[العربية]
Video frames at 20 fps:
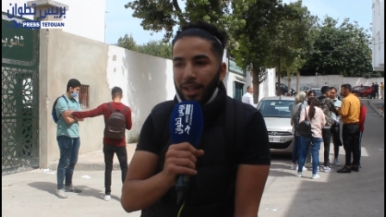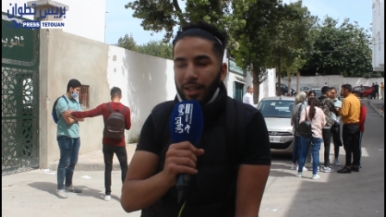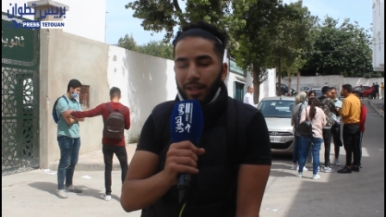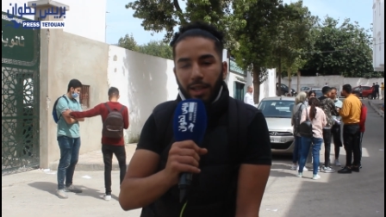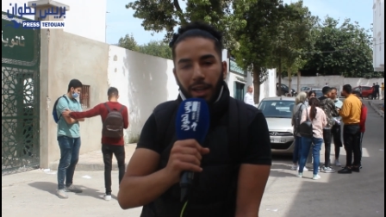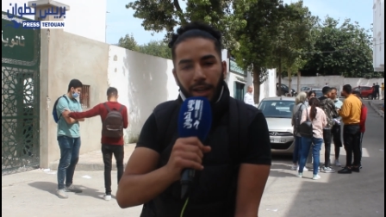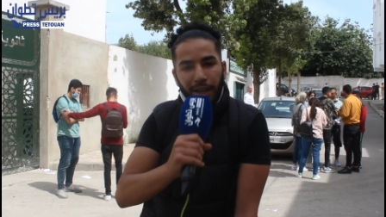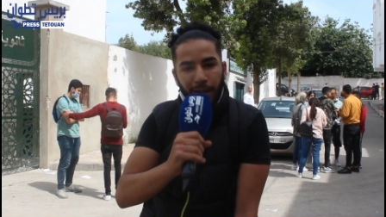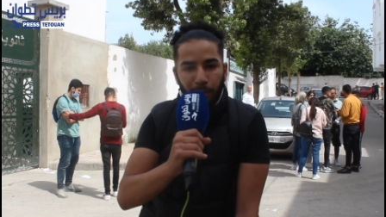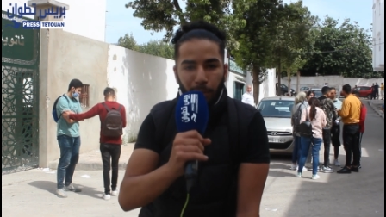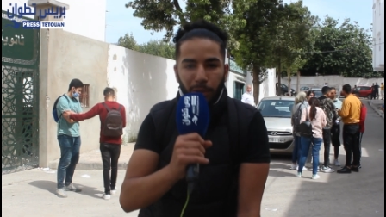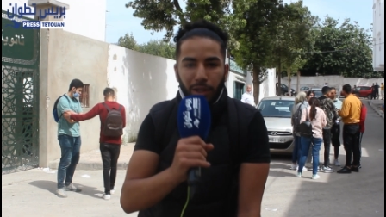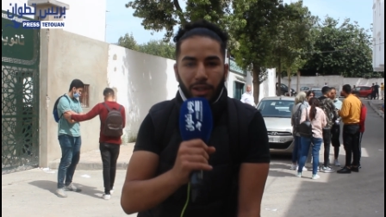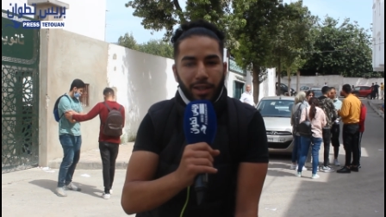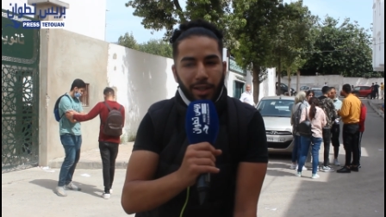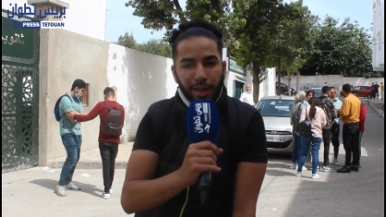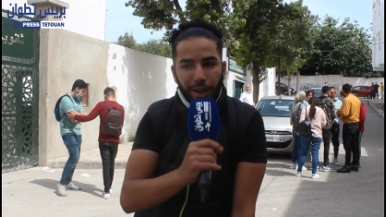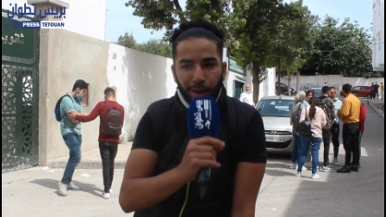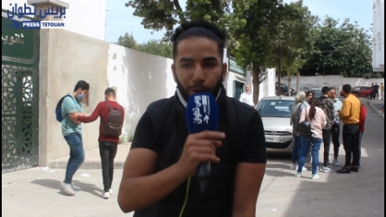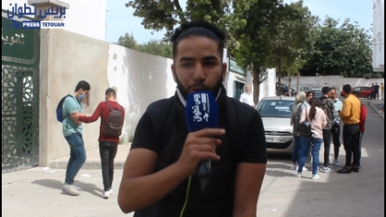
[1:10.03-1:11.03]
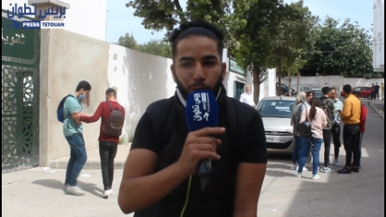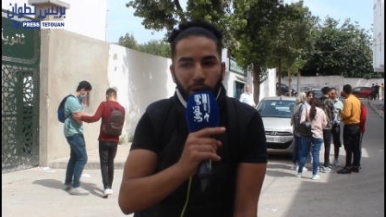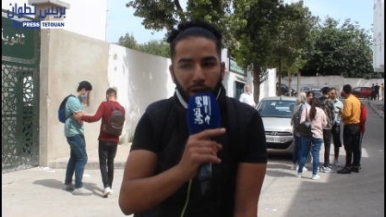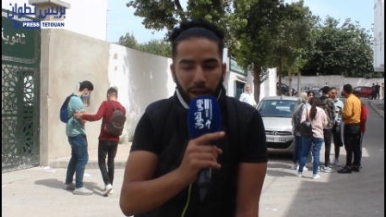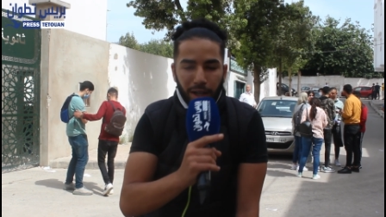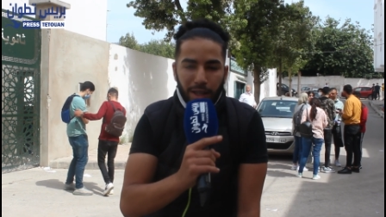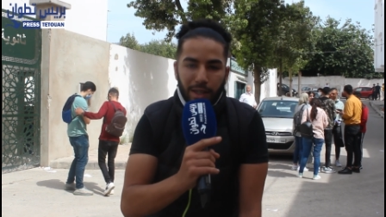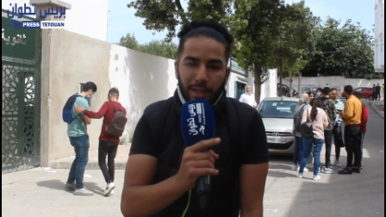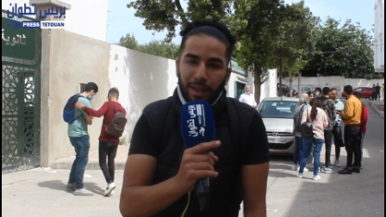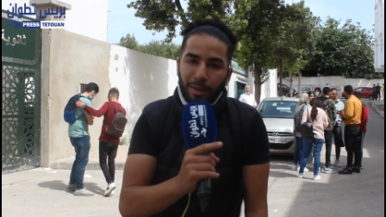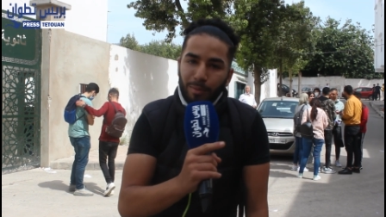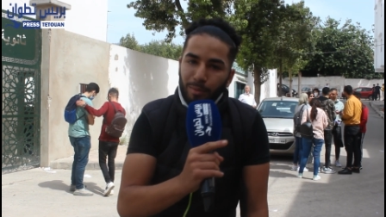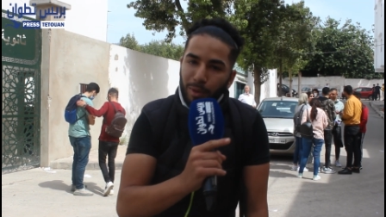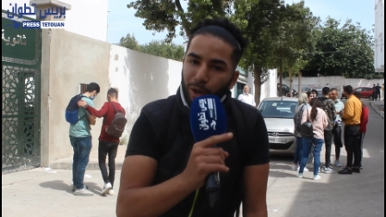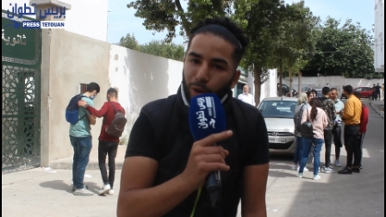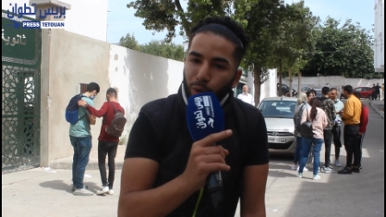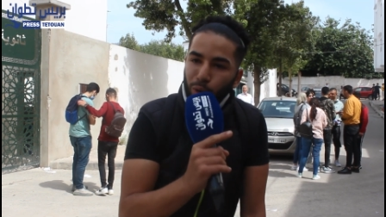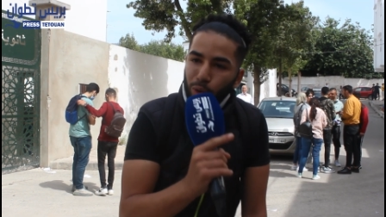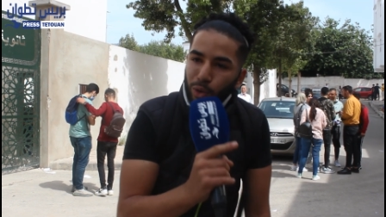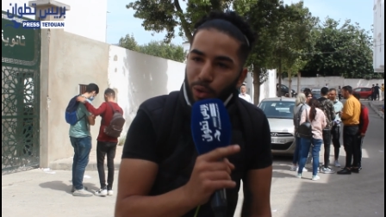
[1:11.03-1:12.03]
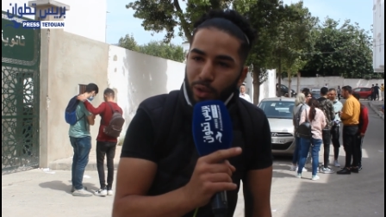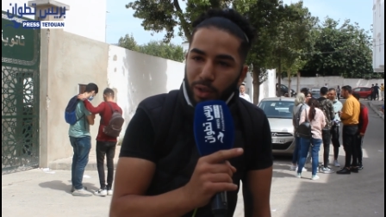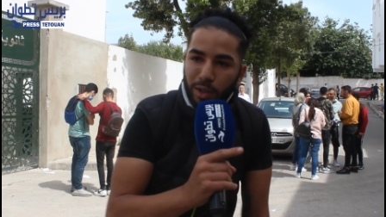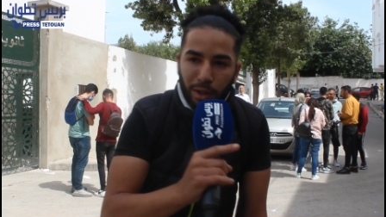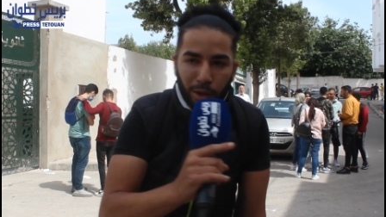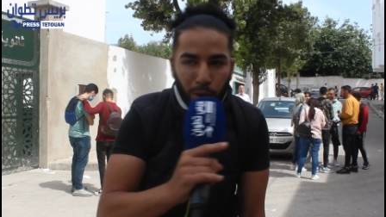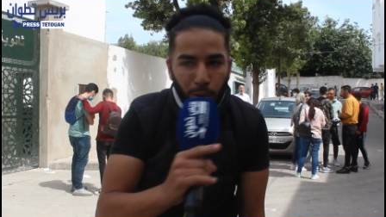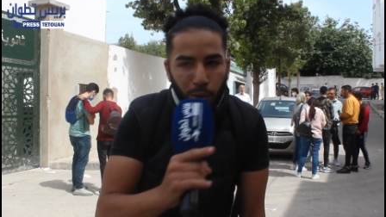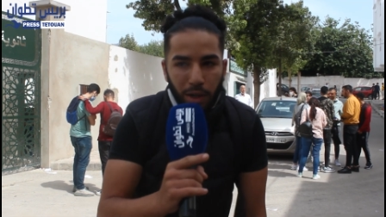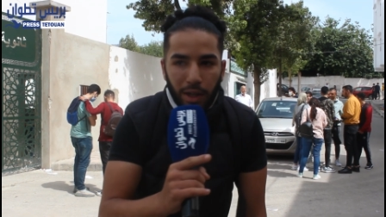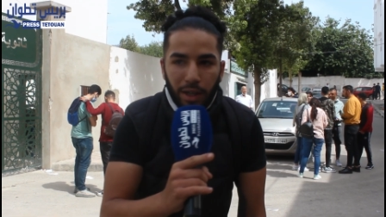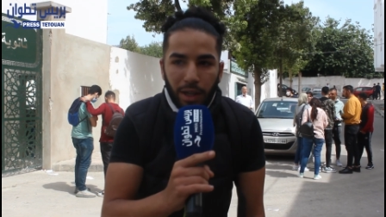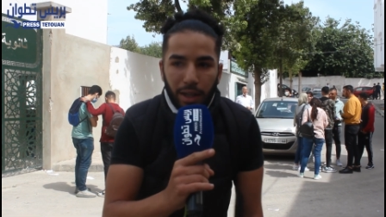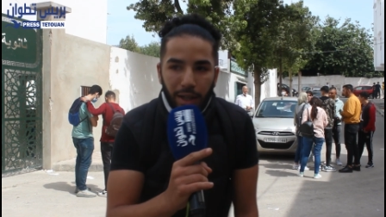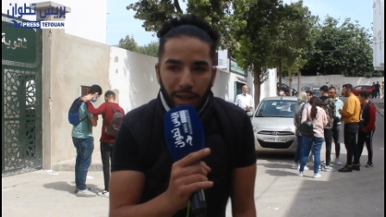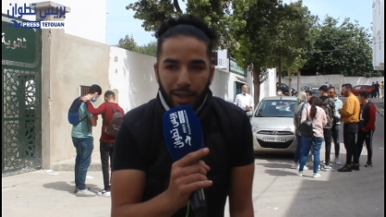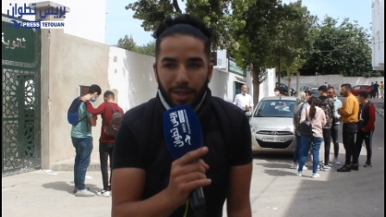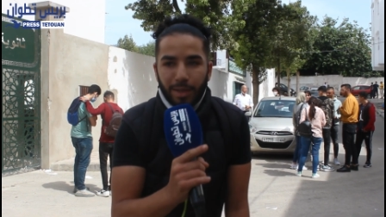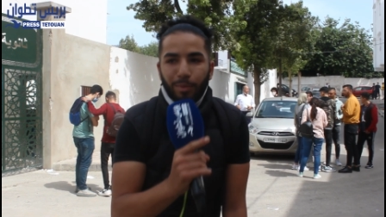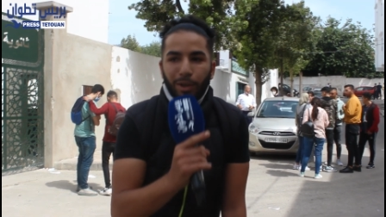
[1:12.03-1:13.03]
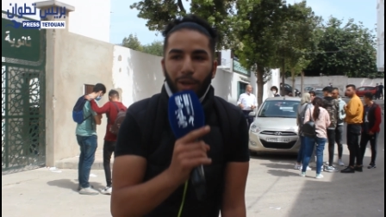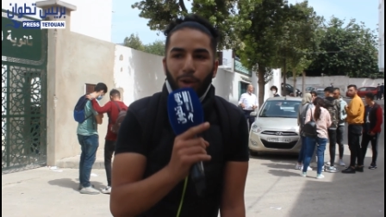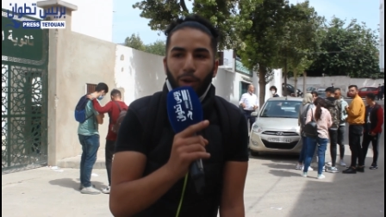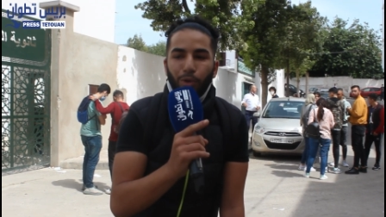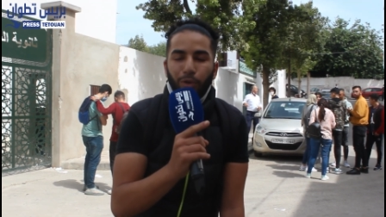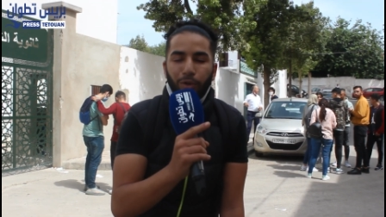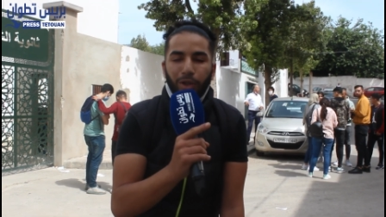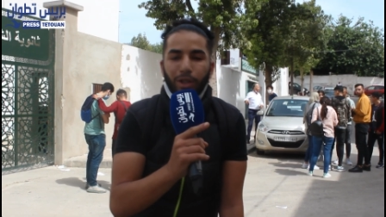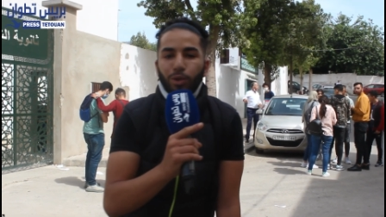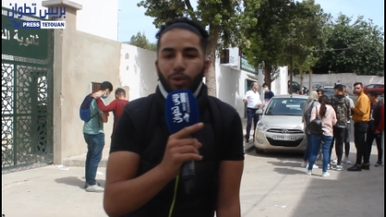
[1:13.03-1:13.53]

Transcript: تا المط تا هو راه صعيب ما نقولوش اللونجلي اللي كانت مرخوفه